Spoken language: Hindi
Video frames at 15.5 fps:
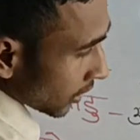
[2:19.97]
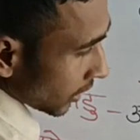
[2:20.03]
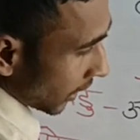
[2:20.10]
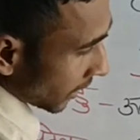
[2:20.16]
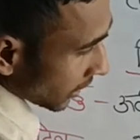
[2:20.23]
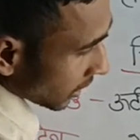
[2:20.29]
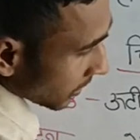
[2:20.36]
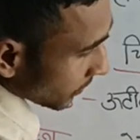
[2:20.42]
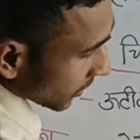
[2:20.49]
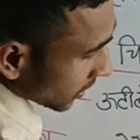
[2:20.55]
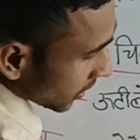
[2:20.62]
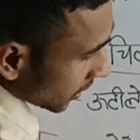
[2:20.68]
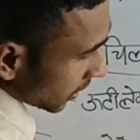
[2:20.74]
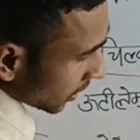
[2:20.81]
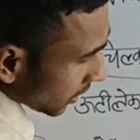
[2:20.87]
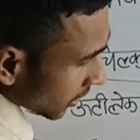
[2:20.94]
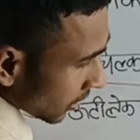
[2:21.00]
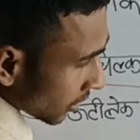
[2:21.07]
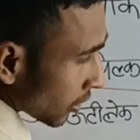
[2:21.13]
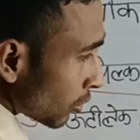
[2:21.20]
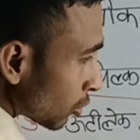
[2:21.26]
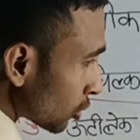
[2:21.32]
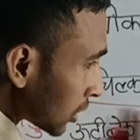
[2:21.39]
नाइन्टी परसेंट
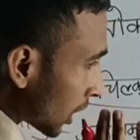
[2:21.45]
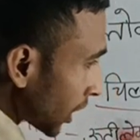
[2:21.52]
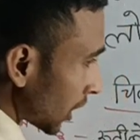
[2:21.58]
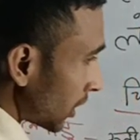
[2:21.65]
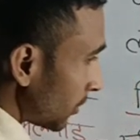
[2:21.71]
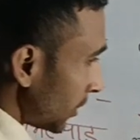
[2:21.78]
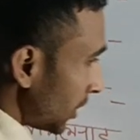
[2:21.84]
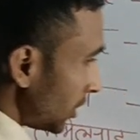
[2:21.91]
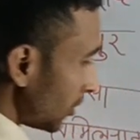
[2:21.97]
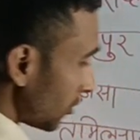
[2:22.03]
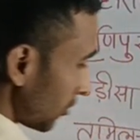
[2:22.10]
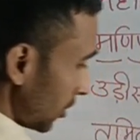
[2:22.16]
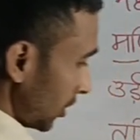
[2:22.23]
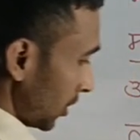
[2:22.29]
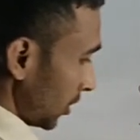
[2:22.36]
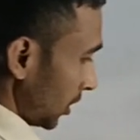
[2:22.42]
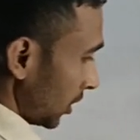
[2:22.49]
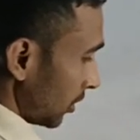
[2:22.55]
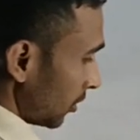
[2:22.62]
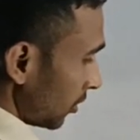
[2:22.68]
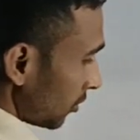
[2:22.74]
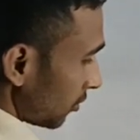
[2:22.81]
उत्तराखंड में ही होती है झील